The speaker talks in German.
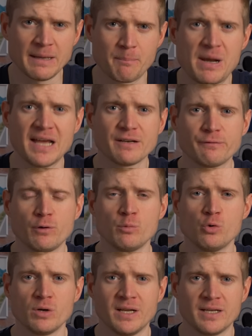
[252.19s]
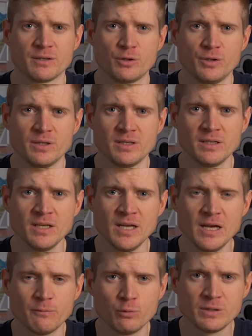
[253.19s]
Plattform hochladen könnten,
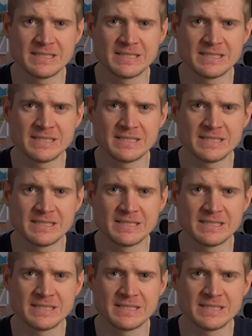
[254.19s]
wo